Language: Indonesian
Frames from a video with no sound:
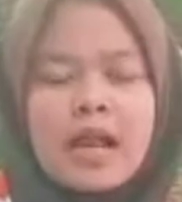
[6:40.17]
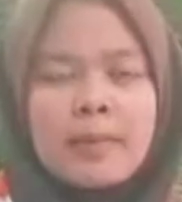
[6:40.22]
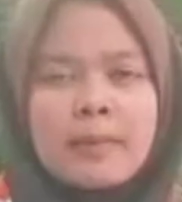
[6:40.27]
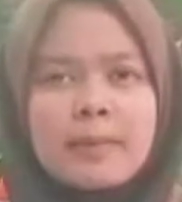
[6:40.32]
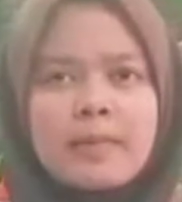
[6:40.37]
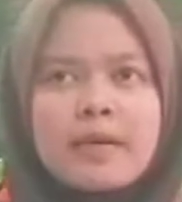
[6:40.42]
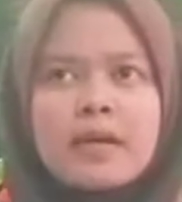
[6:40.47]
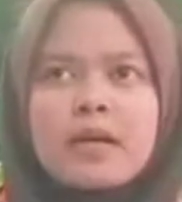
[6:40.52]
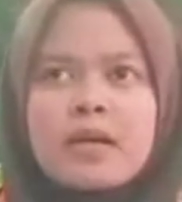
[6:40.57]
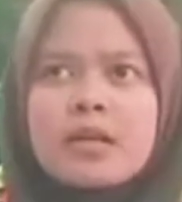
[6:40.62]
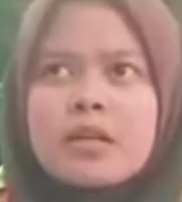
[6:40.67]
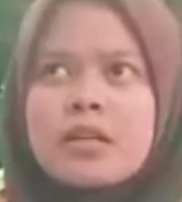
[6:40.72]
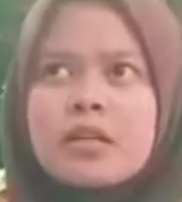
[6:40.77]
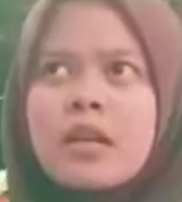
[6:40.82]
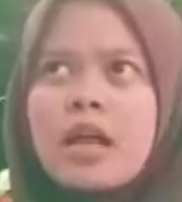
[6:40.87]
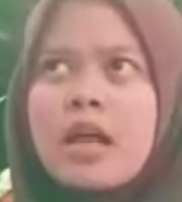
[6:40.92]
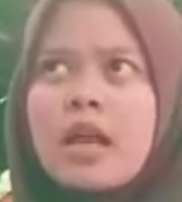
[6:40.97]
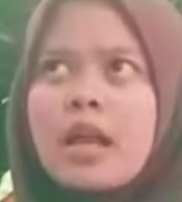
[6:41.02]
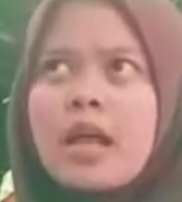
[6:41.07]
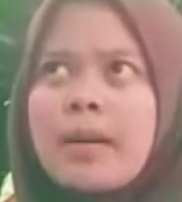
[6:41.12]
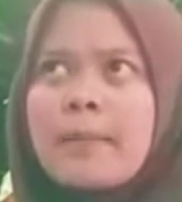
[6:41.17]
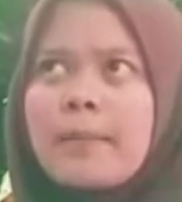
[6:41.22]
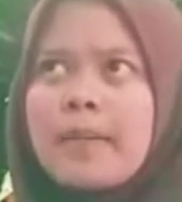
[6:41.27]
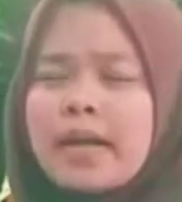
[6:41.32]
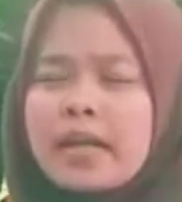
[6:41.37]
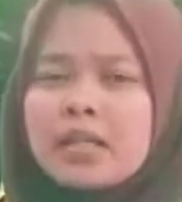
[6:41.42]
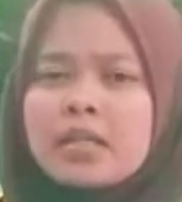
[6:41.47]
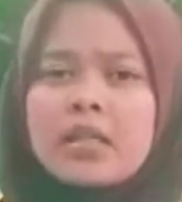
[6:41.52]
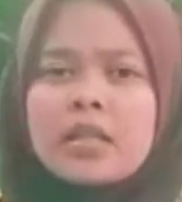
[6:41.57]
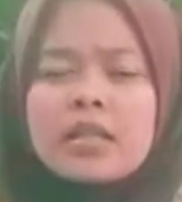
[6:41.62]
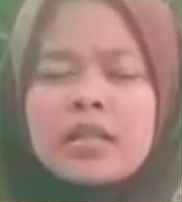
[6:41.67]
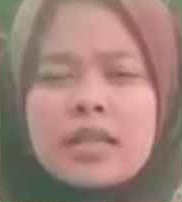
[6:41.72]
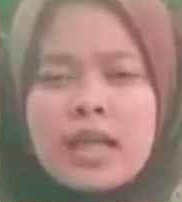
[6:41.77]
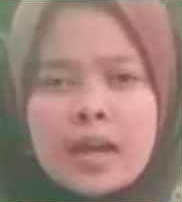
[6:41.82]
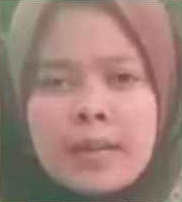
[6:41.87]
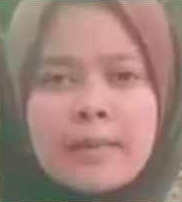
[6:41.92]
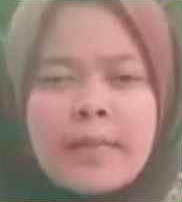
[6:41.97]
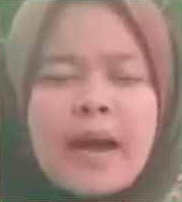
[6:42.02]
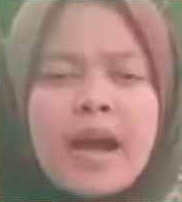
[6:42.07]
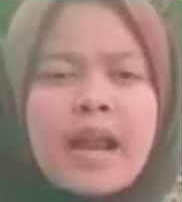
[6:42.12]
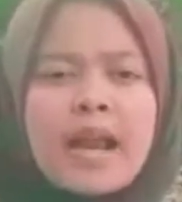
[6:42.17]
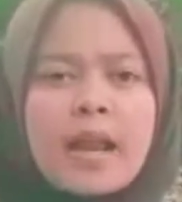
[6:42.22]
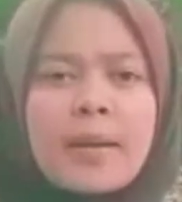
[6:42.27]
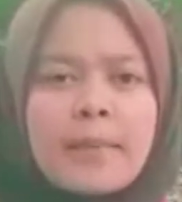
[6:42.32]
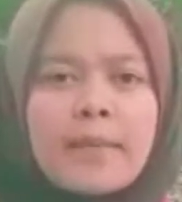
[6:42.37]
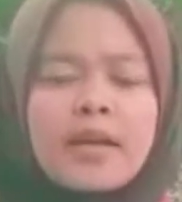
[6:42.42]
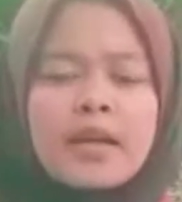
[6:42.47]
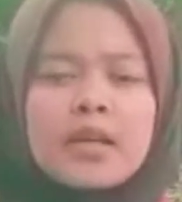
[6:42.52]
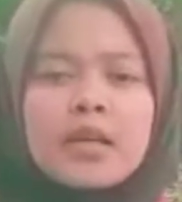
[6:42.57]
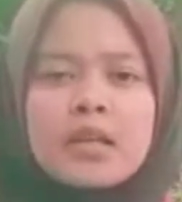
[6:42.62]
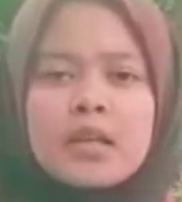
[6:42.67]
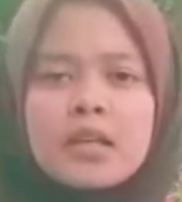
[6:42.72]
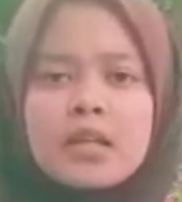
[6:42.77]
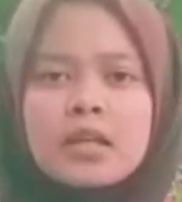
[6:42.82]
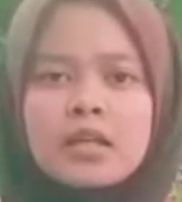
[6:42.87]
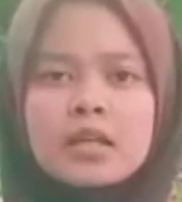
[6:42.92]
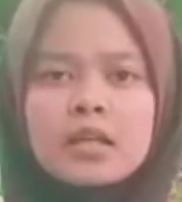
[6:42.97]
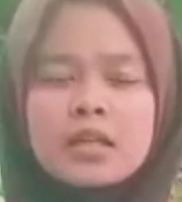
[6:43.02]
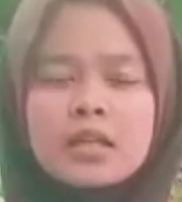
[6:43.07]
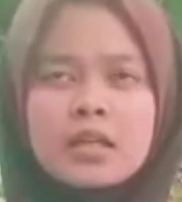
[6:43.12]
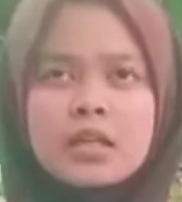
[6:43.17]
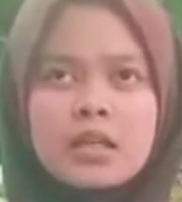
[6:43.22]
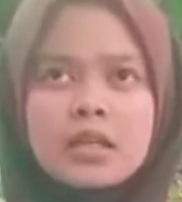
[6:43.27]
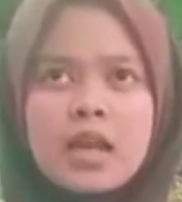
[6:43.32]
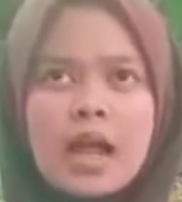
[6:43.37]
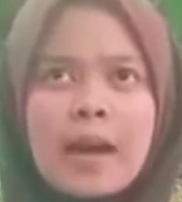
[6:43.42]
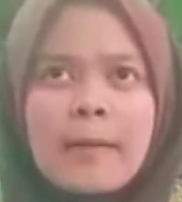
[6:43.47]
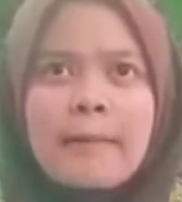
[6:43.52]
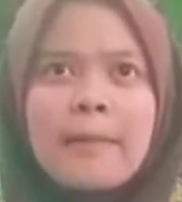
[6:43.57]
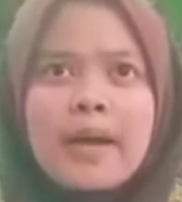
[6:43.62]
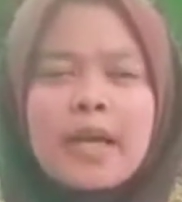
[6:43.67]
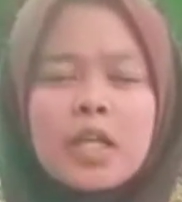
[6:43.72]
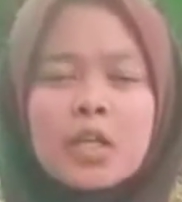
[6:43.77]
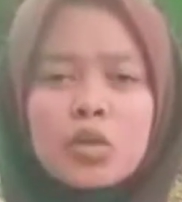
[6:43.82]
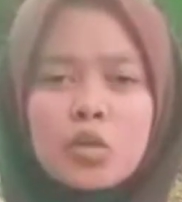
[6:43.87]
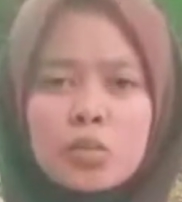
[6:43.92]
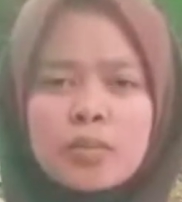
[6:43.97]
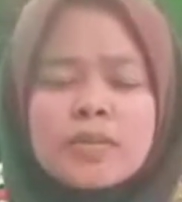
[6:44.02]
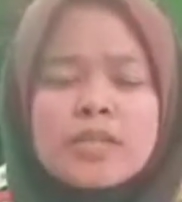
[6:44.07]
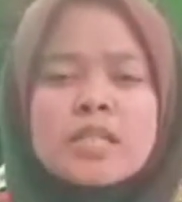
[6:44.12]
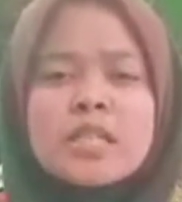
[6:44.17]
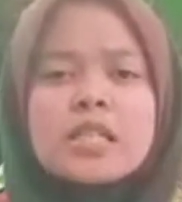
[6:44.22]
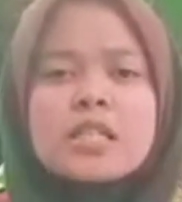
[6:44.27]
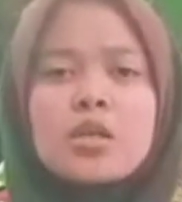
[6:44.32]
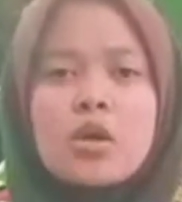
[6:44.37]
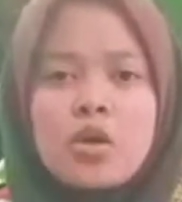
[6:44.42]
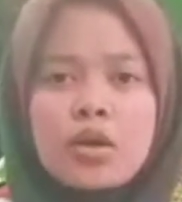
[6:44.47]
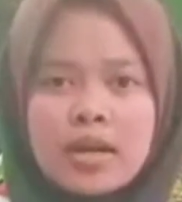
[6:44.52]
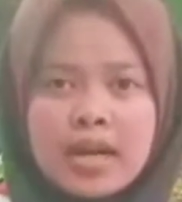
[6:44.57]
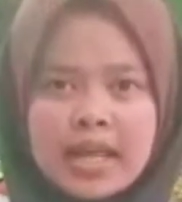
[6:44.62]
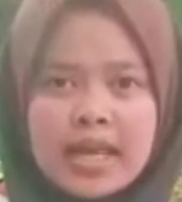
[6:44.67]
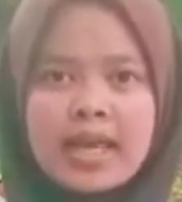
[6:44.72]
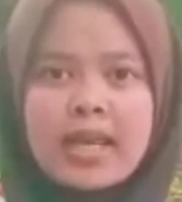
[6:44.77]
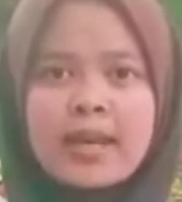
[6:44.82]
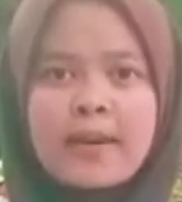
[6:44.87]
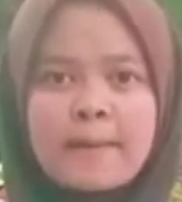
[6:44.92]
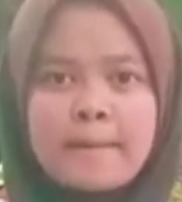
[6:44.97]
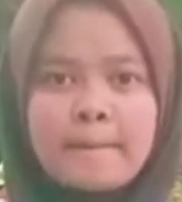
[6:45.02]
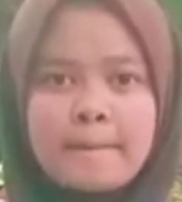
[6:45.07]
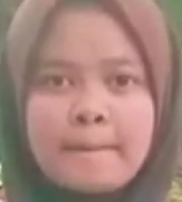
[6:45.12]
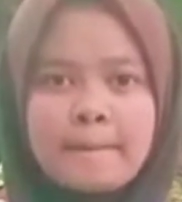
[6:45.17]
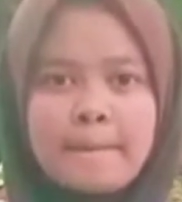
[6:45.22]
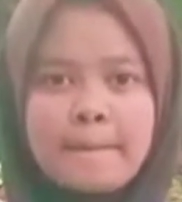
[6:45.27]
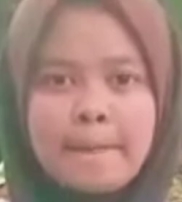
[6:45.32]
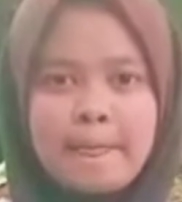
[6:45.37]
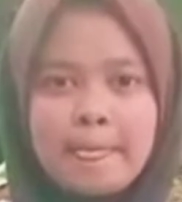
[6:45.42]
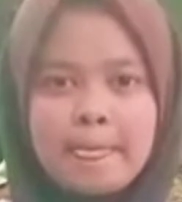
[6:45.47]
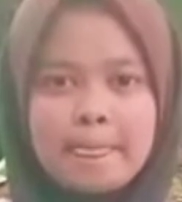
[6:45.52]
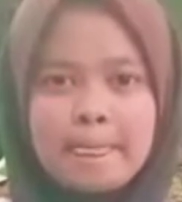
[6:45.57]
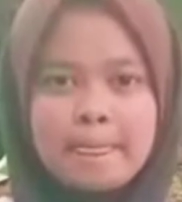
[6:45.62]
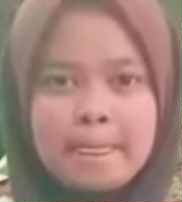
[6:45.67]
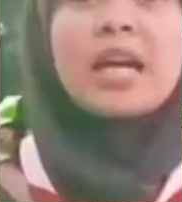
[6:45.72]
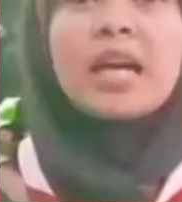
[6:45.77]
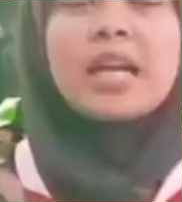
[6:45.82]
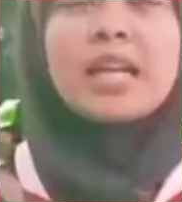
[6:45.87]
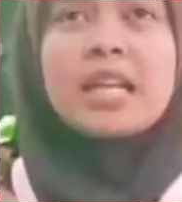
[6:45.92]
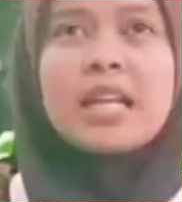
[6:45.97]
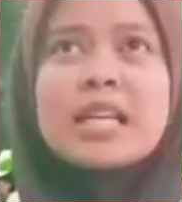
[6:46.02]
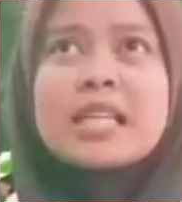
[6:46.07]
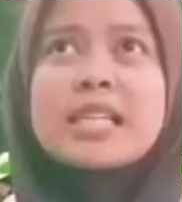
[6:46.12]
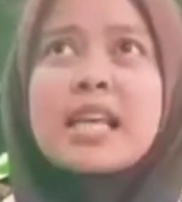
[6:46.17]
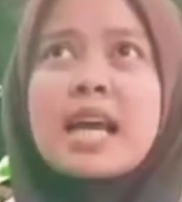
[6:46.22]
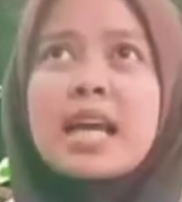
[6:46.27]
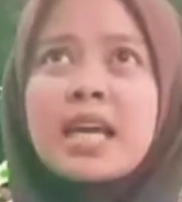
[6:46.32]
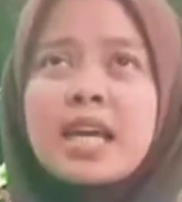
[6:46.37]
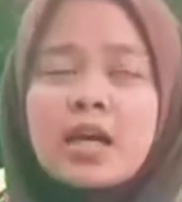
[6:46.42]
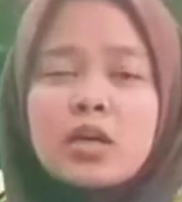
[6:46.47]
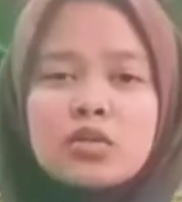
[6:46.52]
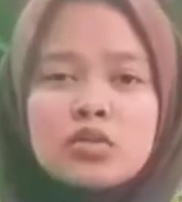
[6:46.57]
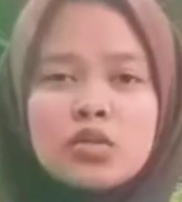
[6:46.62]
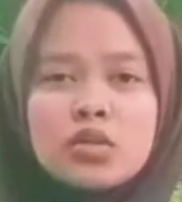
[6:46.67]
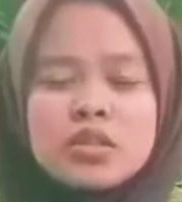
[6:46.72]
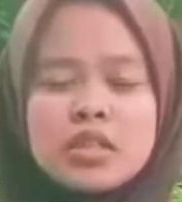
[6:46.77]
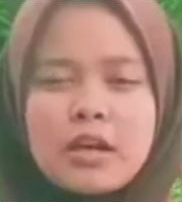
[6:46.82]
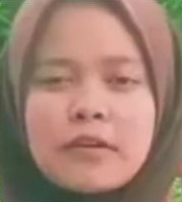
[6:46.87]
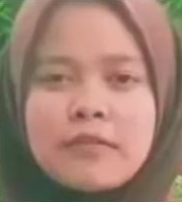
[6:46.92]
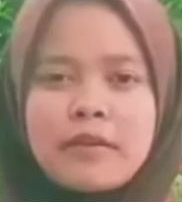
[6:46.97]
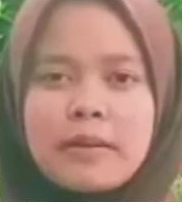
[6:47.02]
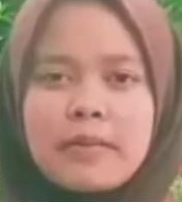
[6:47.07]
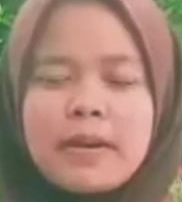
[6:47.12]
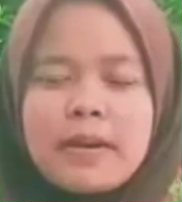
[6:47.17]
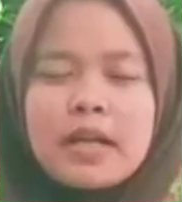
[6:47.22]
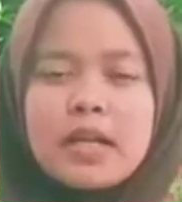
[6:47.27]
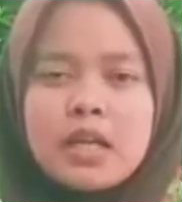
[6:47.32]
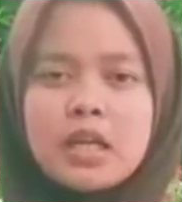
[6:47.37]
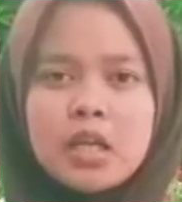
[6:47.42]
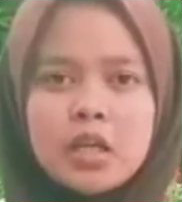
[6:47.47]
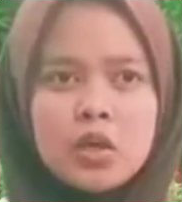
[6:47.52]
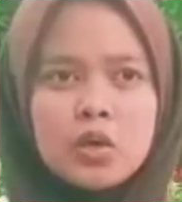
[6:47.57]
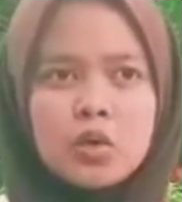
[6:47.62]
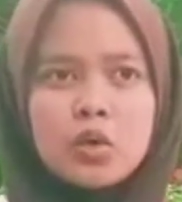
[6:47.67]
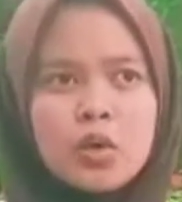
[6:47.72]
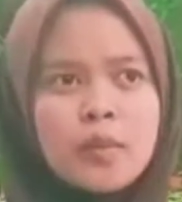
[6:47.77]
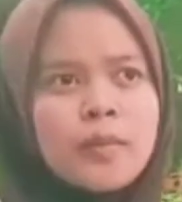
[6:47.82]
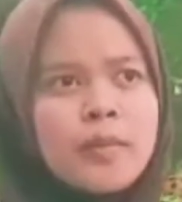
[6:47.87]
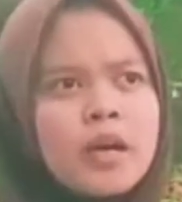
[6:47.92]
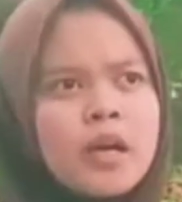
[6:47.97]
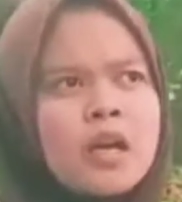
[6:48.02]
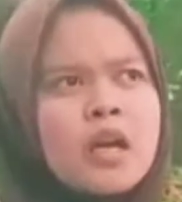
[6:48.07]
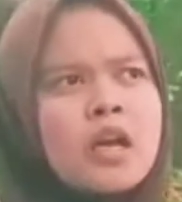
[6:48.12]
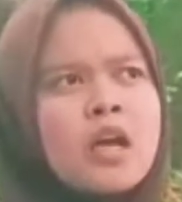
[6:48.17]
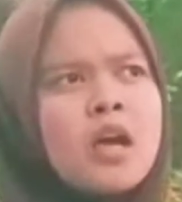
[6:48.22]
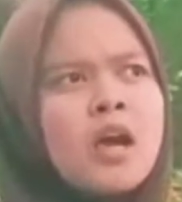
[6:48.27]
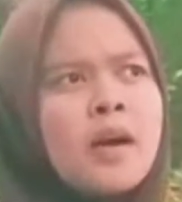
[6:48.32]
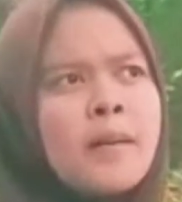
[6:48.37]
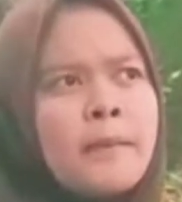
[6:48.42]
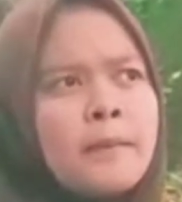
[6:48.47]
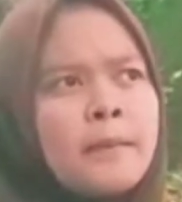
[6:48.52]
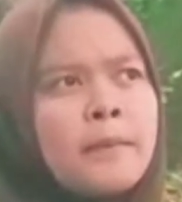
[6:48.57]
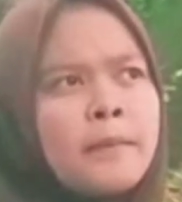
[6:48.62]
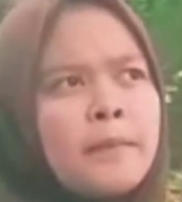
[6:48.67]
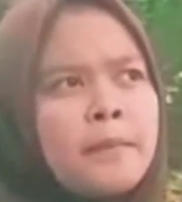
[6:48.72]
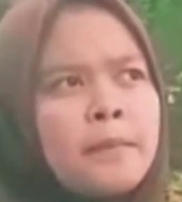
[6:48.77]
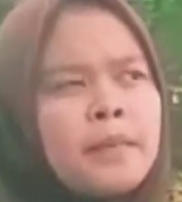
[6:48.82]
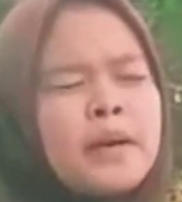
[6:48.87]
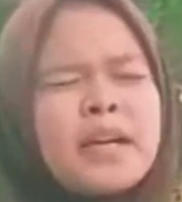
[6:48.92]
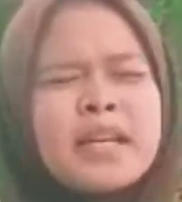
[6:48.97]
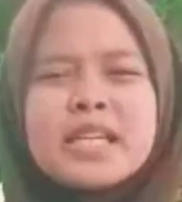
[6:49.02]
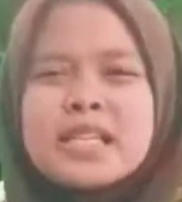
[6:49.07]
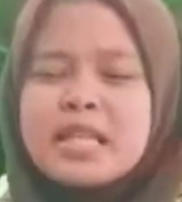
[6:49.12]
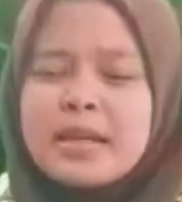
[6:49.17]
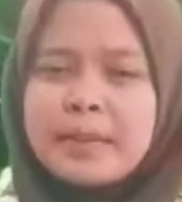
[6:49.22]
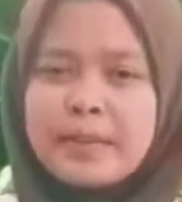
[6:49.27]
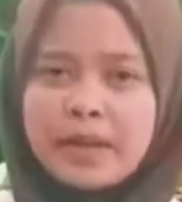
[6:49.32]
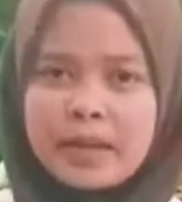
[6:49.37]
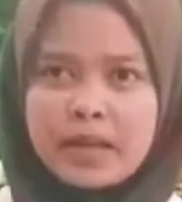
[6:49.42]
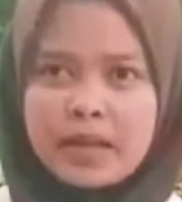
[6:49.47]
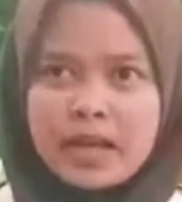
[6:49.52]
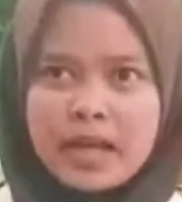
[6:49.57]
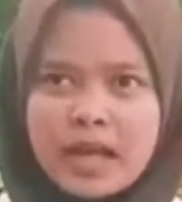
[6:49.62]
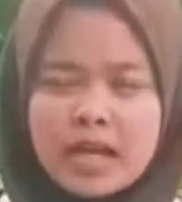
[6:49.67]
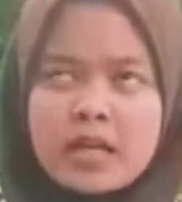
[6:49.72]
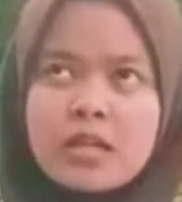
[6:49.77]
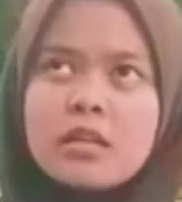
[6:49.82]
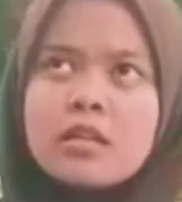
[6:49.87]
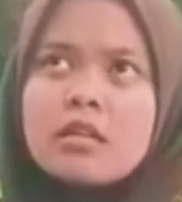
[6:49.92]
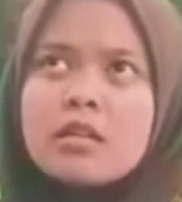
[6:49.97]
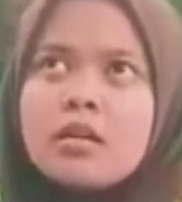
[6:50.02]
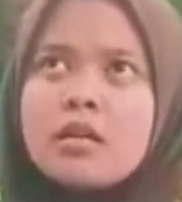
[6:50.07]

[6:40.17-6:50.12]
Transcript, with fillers: pendalaman tentang pengalaman apa itu bisnis online saya untuk sasaran mandiri grup kedisiplinan